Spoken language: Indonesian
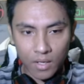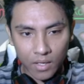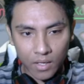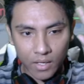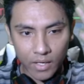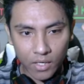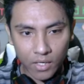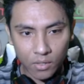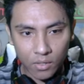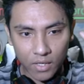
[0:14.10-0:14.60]

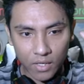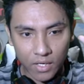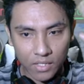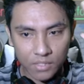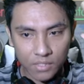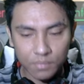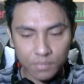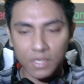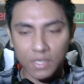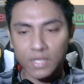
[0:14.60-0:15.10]
Halo
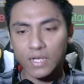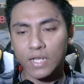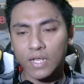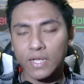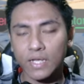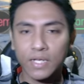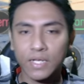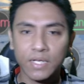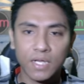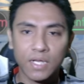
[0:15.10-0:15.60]
guys, balik
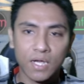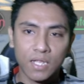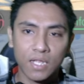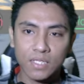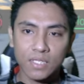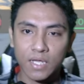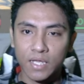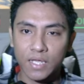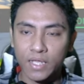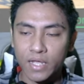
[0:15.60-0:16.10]
lagi nih dengan
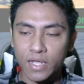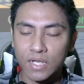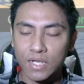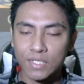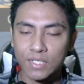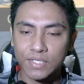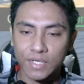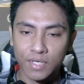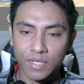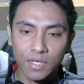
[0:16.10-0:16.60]
saya di
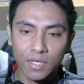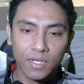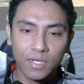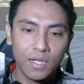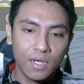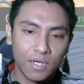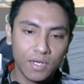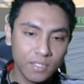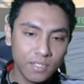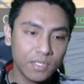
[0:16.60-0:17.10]
channel
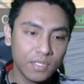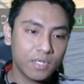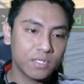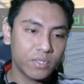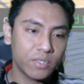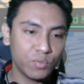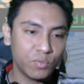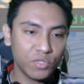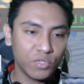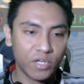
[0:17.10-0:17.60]
Lintang
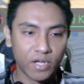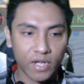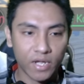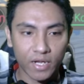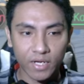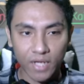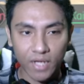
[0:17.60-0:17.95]
Samudra.